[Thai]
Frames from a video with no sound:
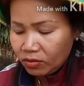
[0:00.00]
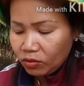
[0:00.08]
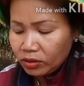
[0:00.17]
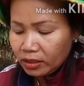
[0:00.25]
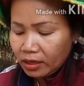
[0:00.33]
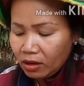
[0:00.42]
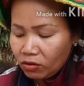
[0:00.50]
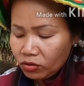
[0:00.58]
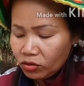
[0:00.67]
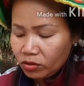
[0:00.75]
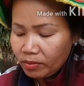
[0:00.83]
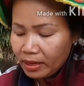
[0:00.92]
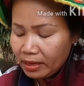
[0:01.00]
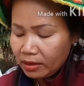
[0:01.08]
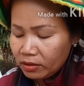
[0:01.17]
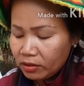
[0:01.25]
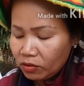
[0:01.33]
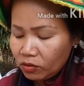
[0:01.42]
คนที่เขาจดหมาย
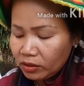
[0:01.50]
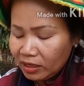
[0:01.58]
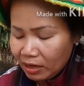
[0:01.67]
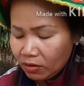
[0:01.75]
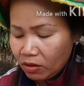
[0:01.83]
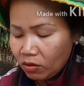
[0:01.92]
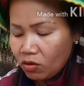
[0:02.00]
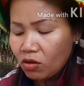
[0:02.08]
คนเขาเอา